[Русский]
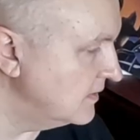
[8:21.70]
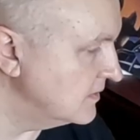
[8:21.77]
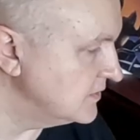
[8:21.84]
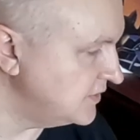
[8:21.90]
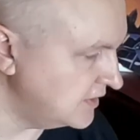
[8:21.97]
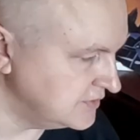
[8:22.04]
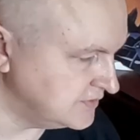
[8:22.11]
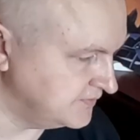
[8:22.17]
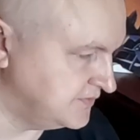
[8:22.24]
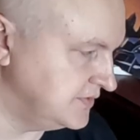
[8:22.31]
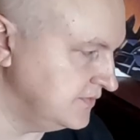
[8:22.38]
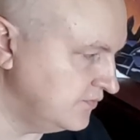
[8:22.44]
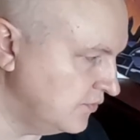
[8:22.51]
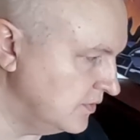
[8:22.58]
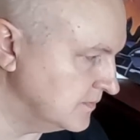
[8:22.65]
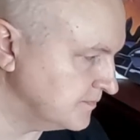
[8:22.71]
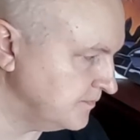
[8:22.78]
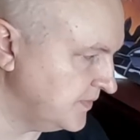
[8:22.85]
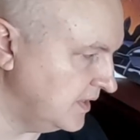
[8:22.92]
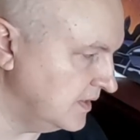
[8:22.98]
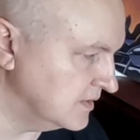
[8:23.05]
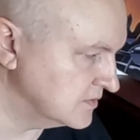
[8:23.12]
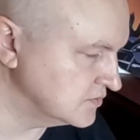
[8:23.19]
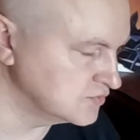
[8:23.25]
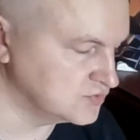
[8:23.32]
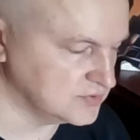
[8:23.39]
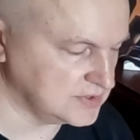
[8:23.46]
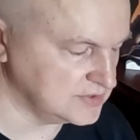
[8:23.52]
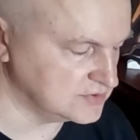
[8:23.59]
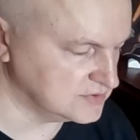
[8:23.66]
чаще всего э,
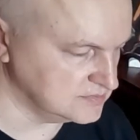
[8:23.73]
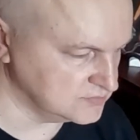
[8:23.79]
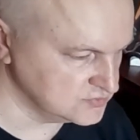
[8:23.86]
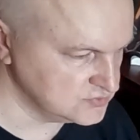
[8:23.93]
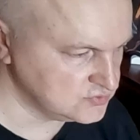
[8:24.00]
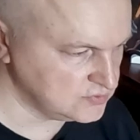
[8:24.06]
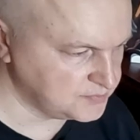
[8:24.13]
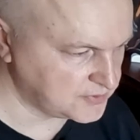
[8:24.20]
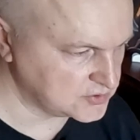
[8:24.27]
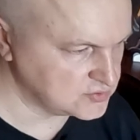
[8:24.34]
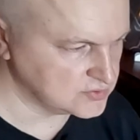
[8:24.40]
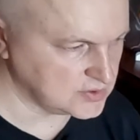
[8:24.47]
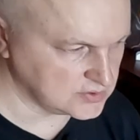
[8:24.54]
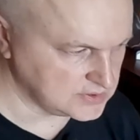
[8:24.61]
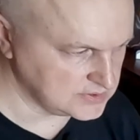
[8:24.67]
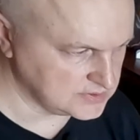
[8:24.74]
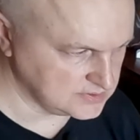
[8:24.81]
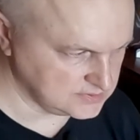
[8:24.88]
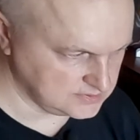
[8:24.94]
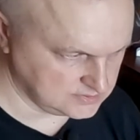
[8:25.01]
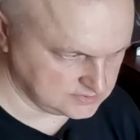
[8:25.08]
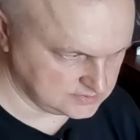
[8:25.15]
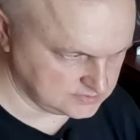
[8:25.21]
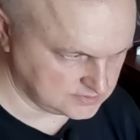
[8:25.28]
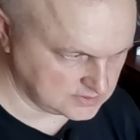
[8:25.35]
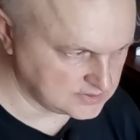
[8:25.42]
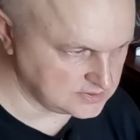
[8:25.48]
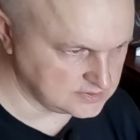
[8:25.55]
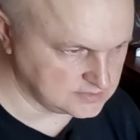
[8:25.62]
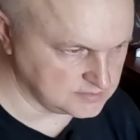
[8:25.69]
слушаю, конечно, музыку, прошу какие-то какие